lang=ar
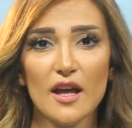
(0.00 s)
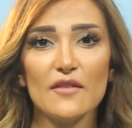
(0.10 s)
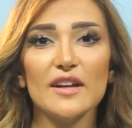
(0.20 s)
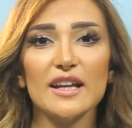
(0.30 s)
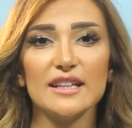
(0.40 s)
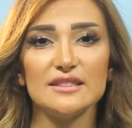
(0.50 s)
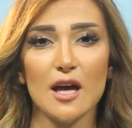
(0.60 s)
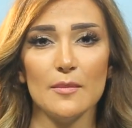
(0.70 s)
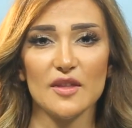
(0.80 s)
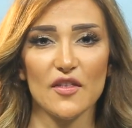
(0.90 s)
في
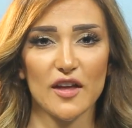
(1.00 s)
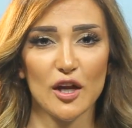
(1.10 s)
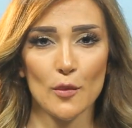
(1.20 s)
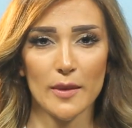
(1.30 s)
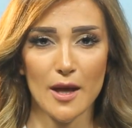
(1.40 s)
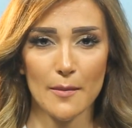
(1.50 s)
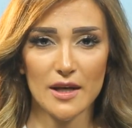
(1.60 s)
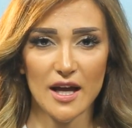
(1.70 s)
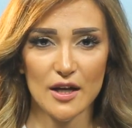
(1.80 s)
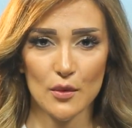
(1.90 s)
الختام تذكير بأهم
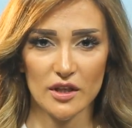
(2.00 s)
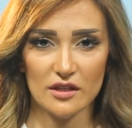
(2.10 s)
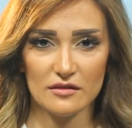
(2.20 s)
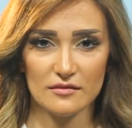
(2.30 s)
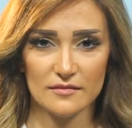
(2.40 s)
العناوين